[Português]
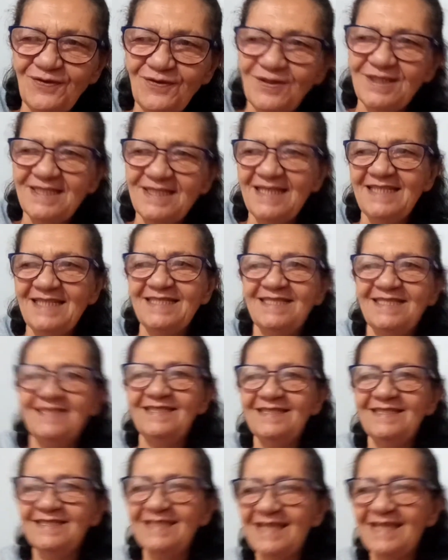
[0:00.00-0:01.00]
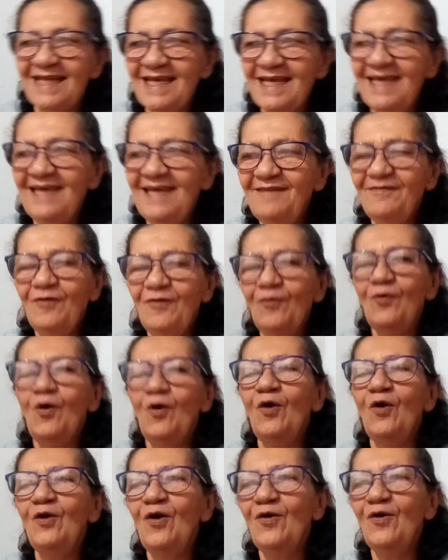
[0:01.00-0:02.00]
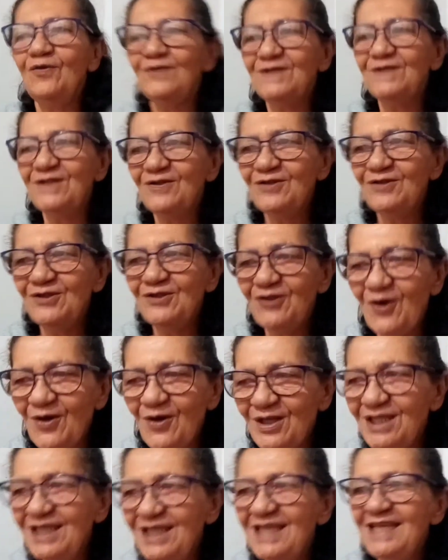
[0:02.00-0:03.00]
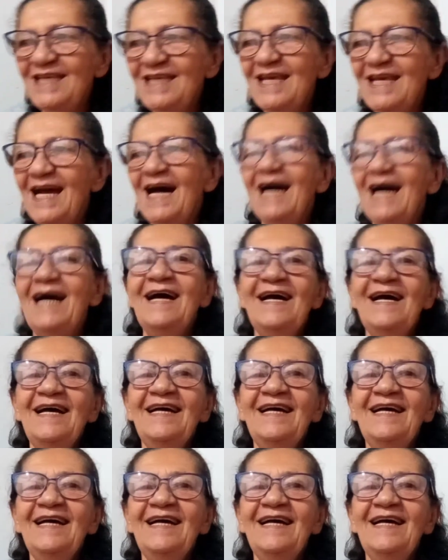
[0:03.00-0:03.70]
Vocês se inscrevam, coloquem o seu joinha,